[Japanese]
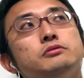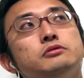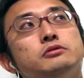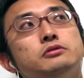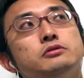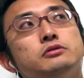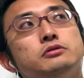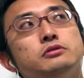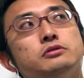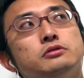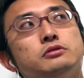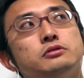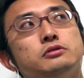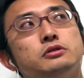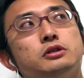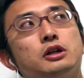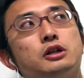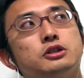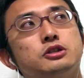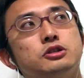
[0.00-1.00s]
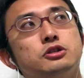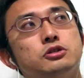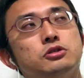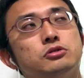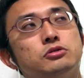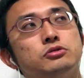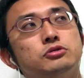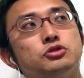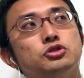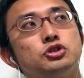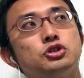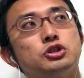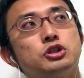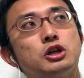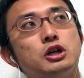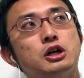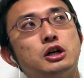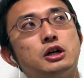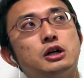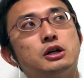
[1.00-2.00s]
うん、8四飛
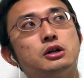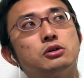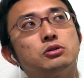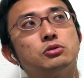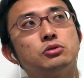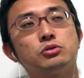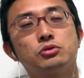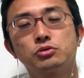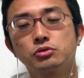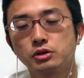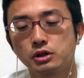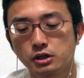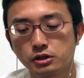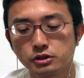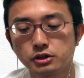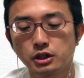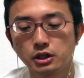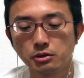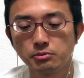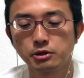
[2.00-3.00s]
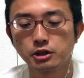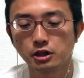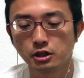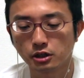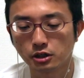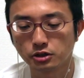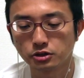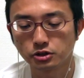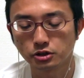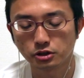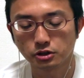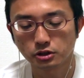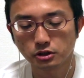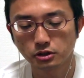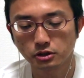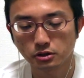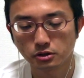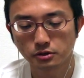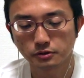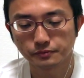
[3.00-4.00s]
車、5六角成みたいな感じか
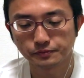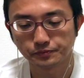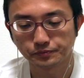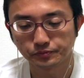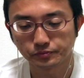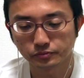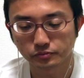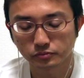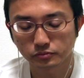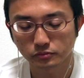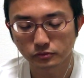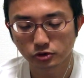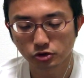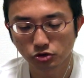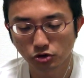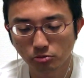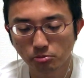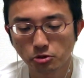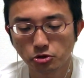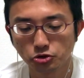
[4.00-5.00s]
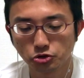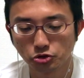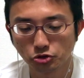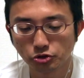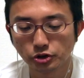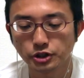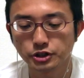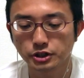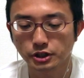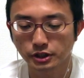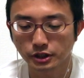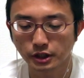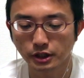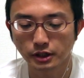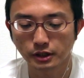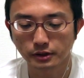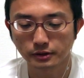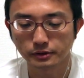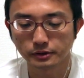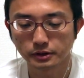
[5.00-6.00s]
な。それも有力でした
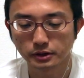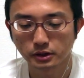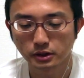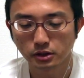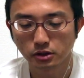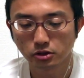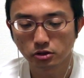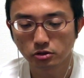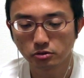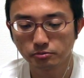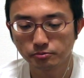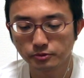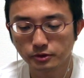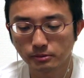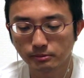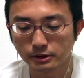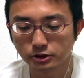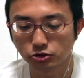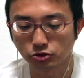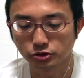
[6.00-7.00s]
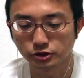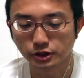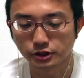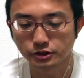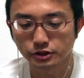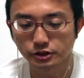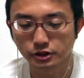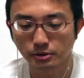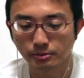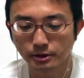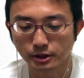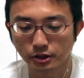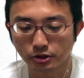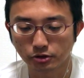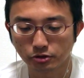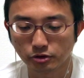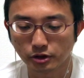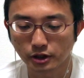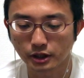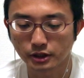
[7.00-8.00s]
ね。本譜はま直接攻め
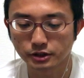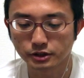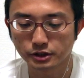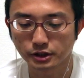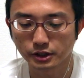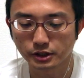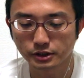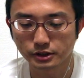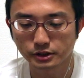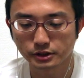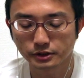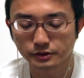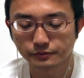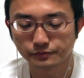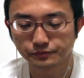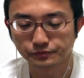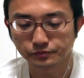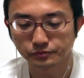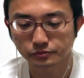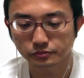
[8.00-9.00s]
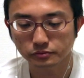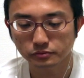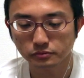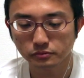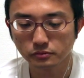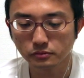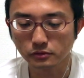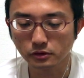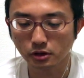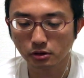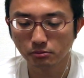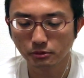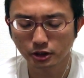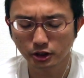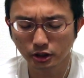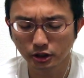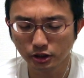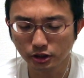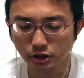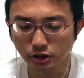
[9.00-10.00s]
ような感じです。ま
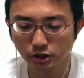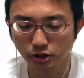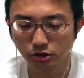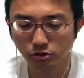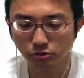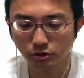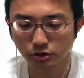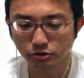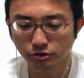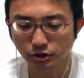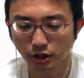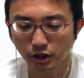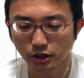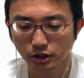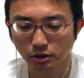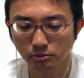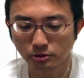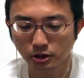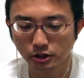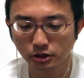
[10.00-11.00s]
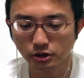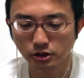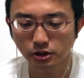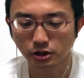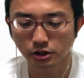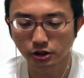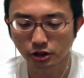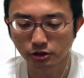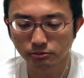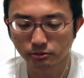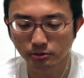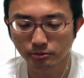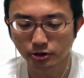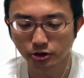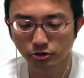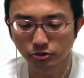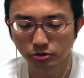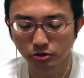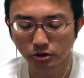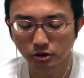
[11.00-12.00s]
あ、7二銀とかいう受け方もあったかな、今
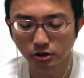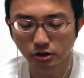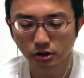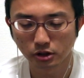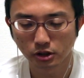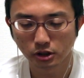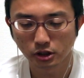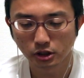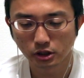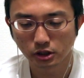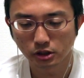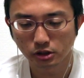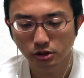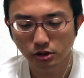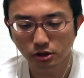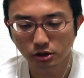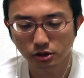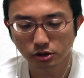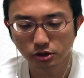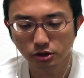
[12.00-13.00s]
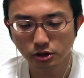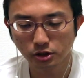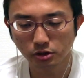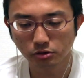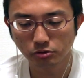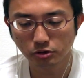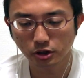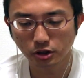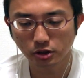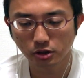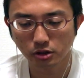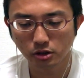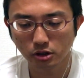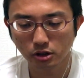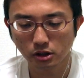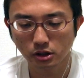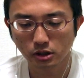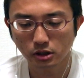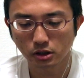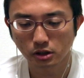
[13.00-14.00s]
見ると。7二銀受けた
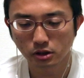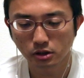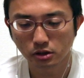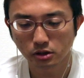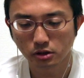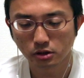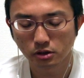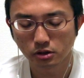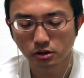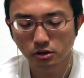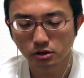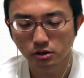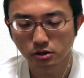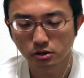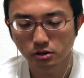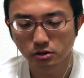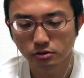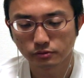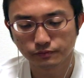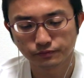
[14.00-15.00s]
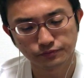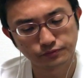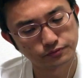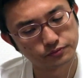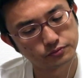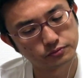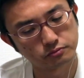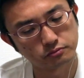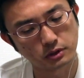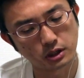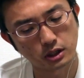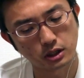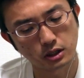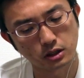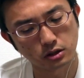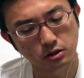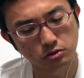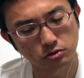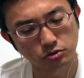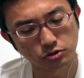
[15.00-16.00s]
ら、うん、
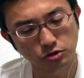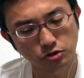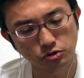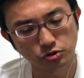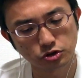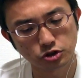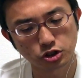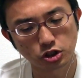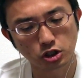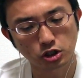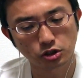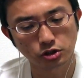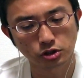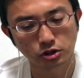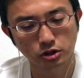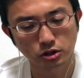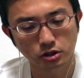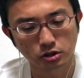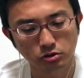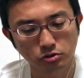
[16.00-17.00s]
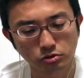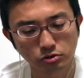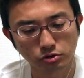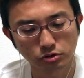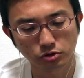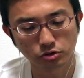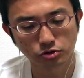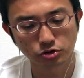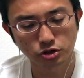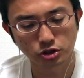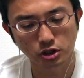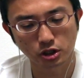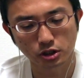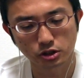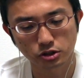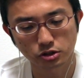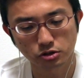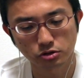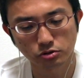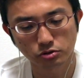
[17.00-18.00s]
まあ、5九飛車かな。5九飛車、
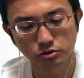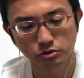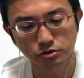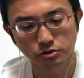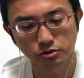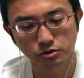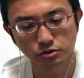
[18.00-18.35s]
8六